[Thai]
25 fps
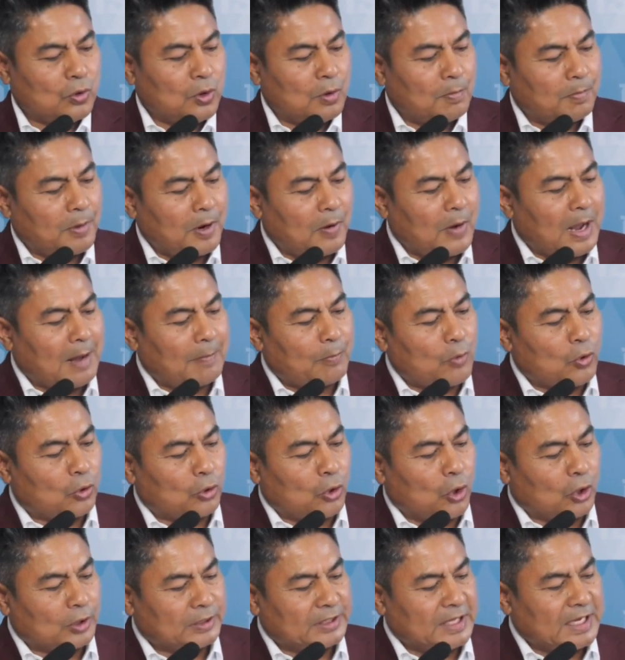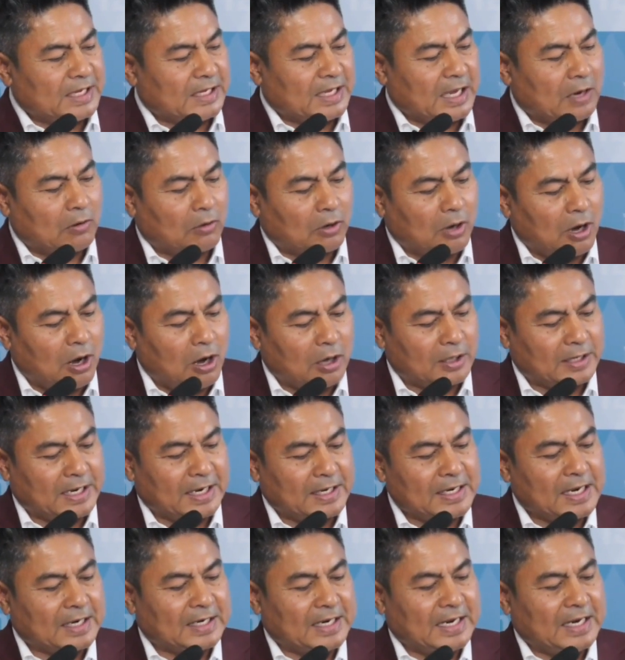เพราะว่าบุคคลที่เกี่ยวข้องใน
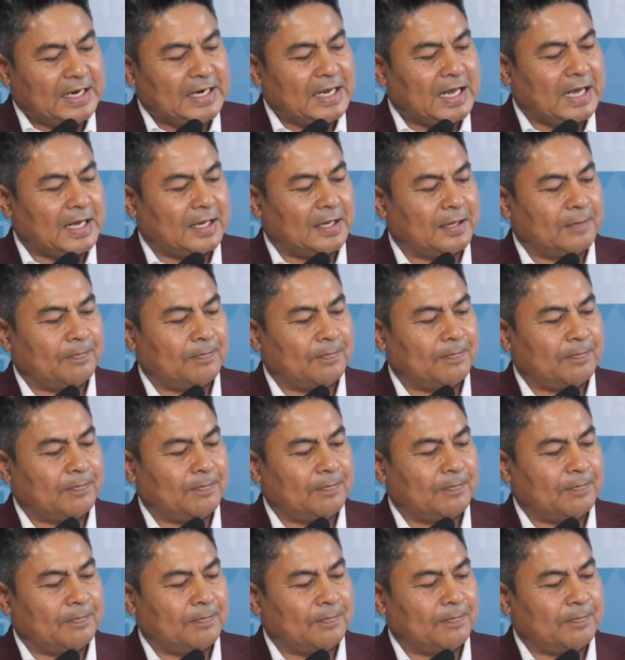เรื่องนี้เนี่ย